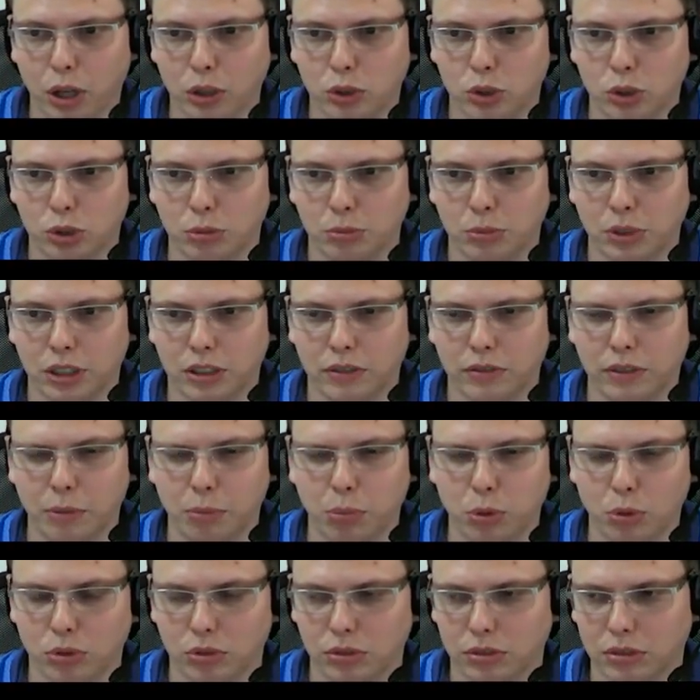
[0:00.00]
по которым есть
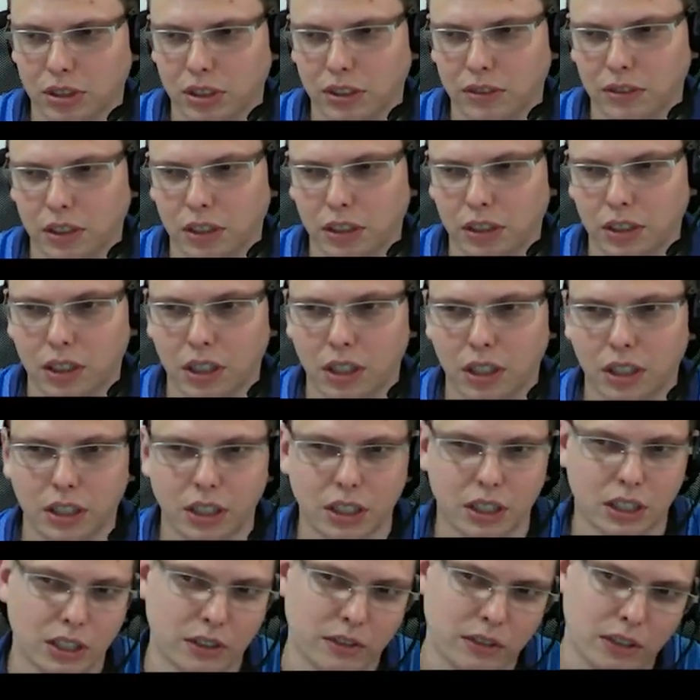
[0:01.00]
вопросы за две
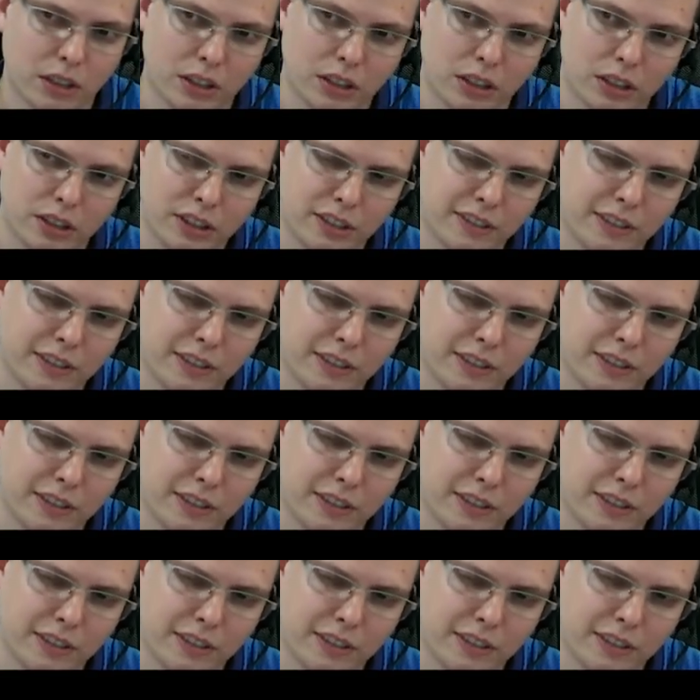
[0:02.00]
недели, я, наверное,